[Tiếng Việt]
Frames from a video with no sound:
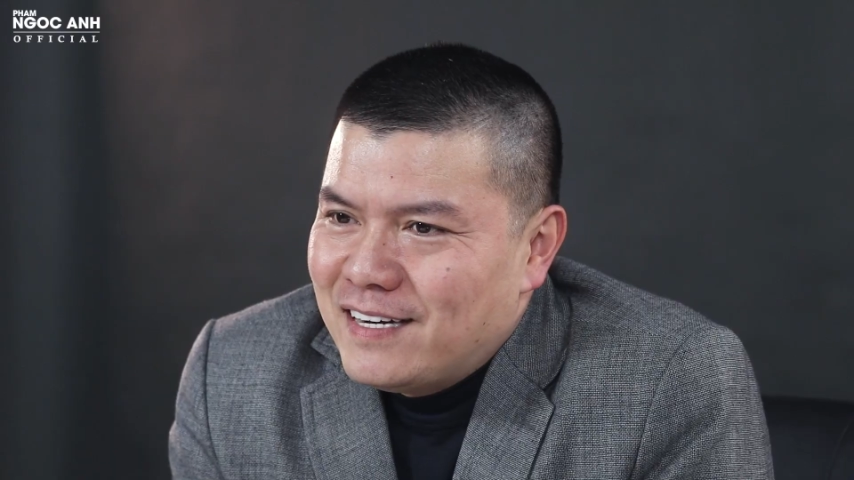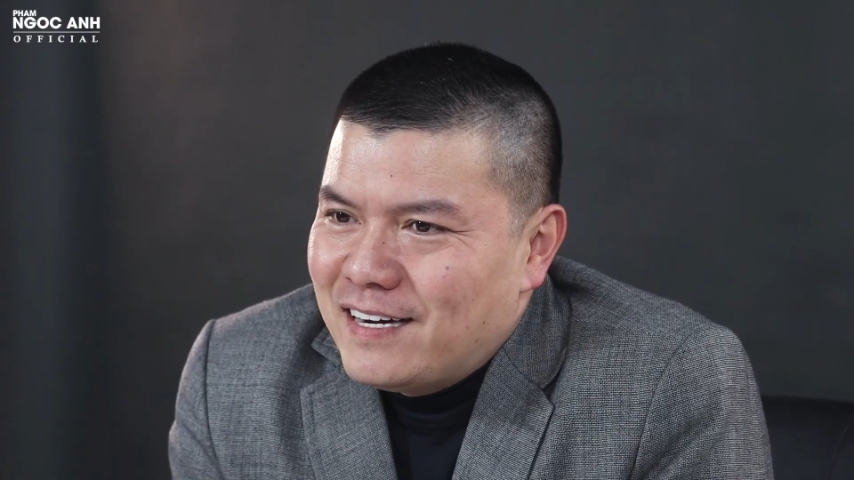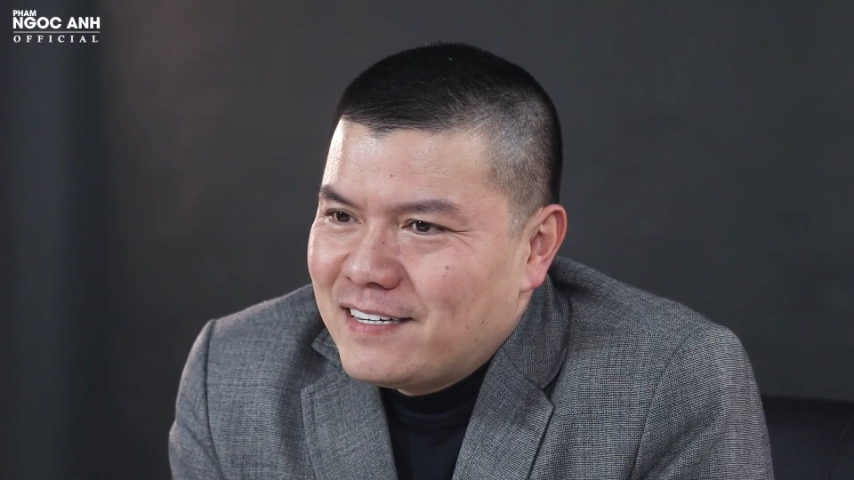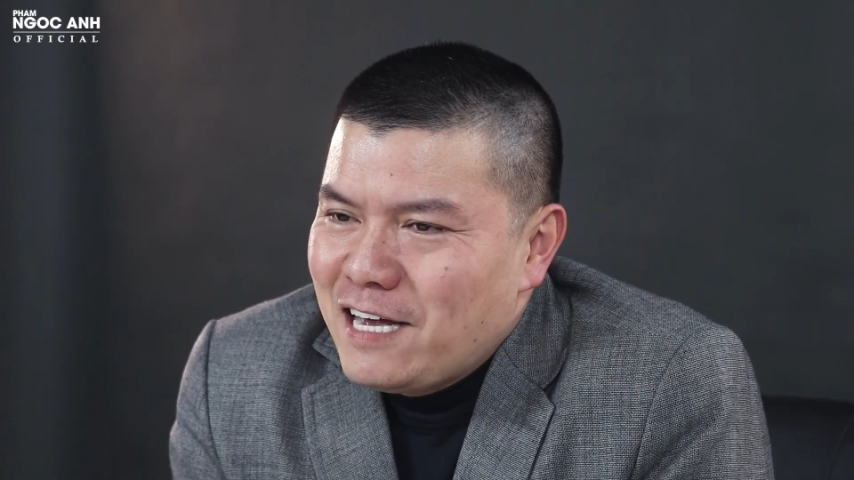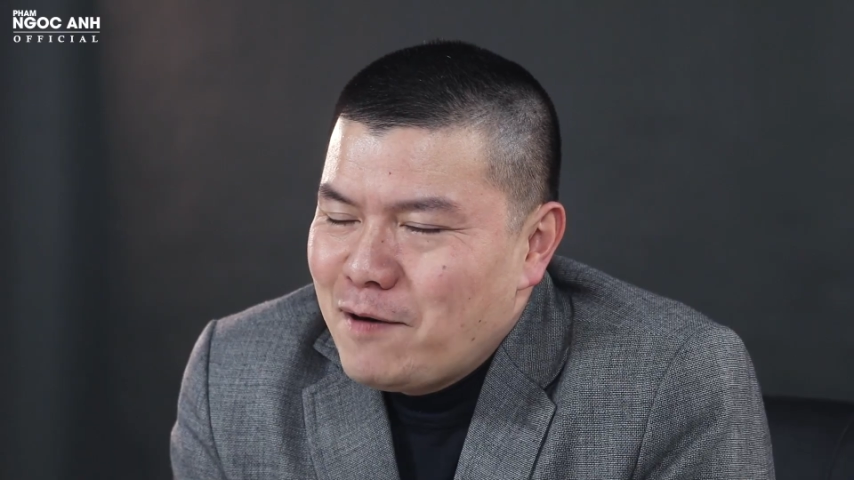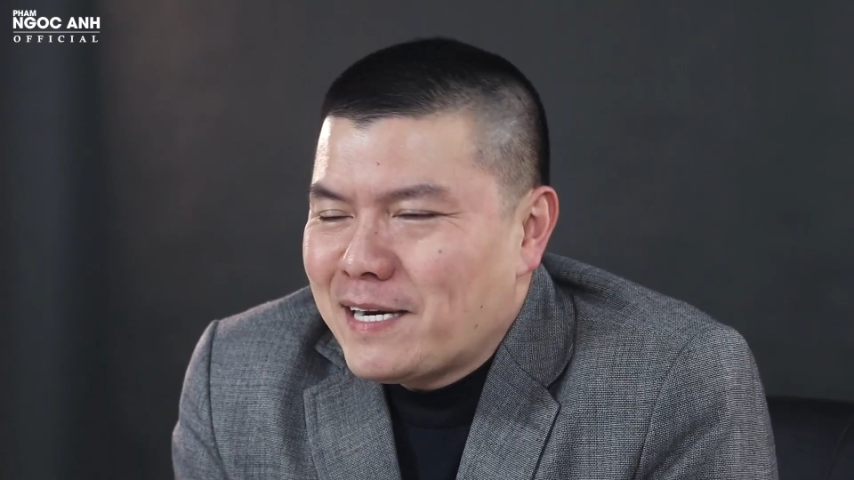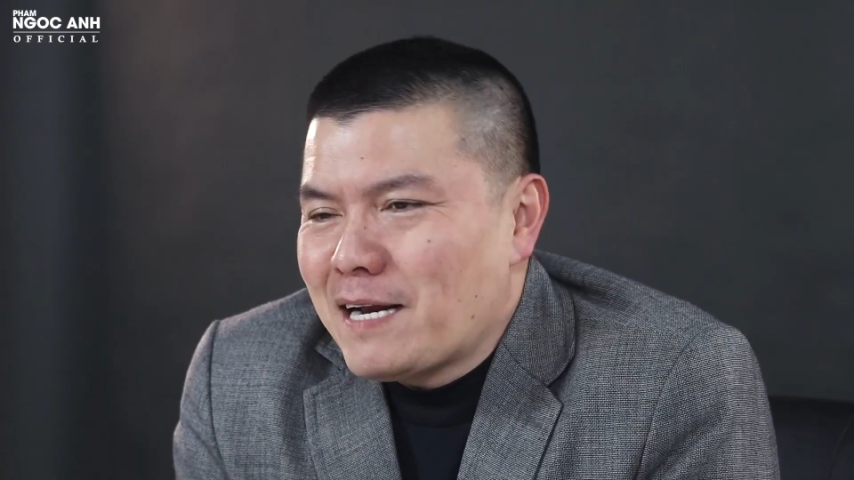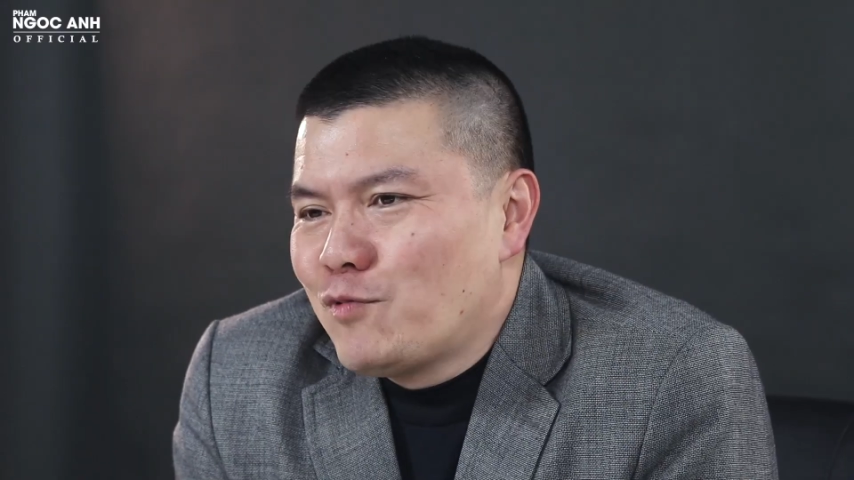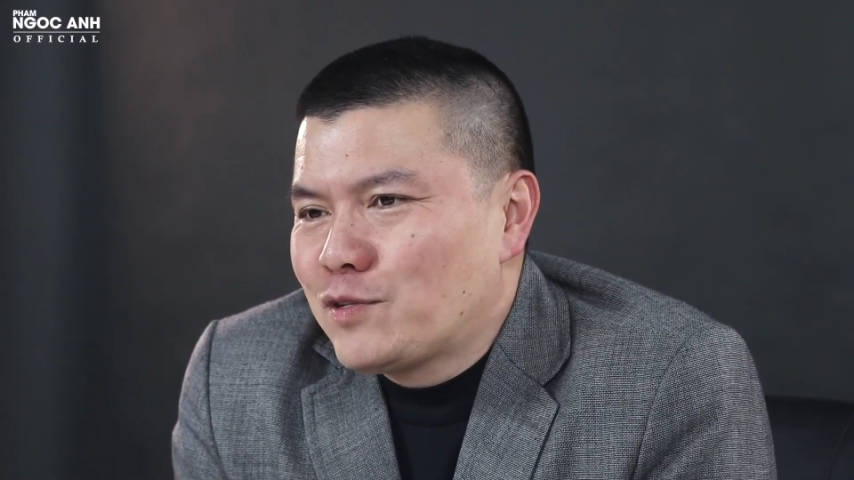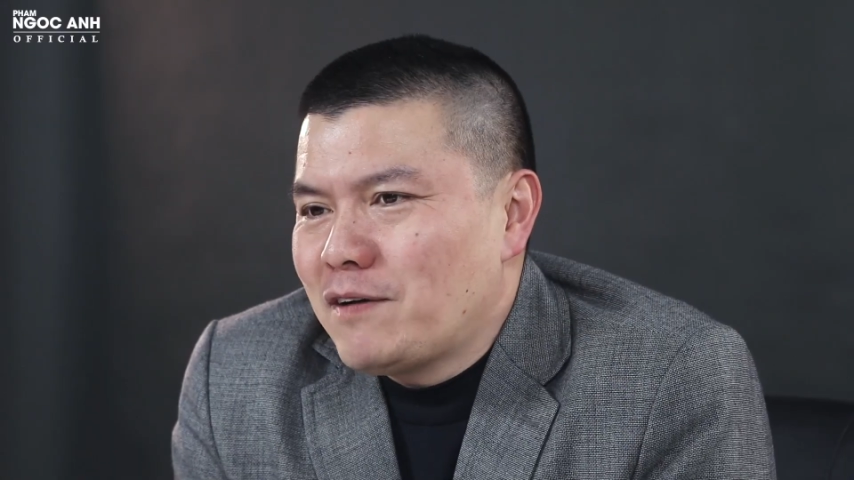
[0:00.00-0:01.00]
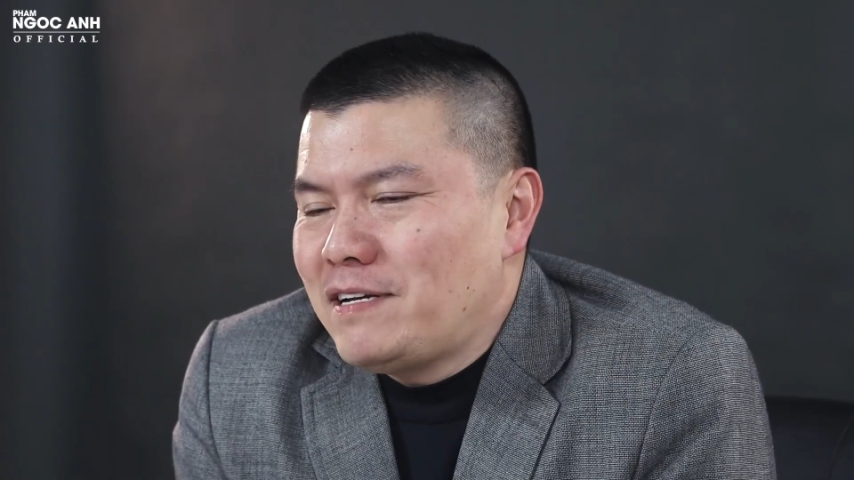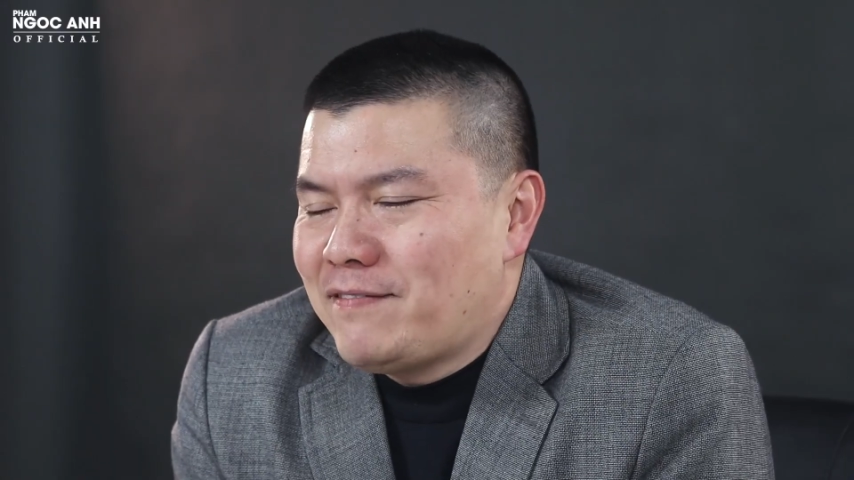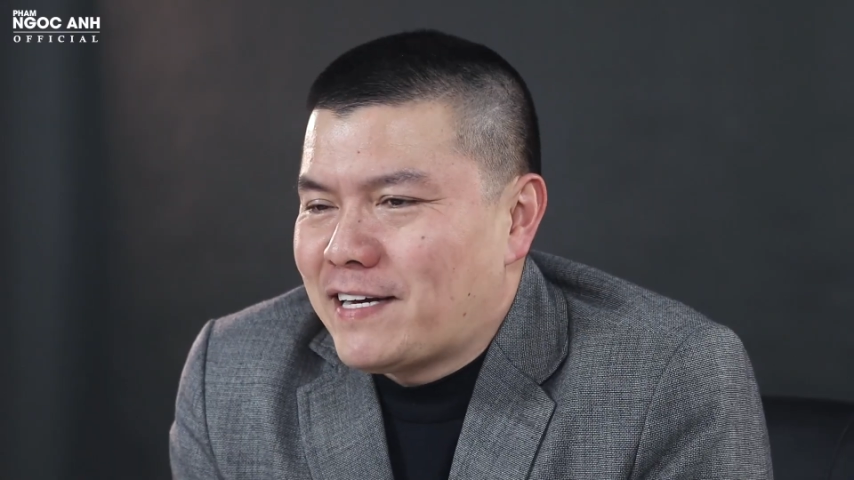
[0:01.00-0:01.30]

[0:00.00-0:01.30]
à, nếu bạn đặt mục tiêu đi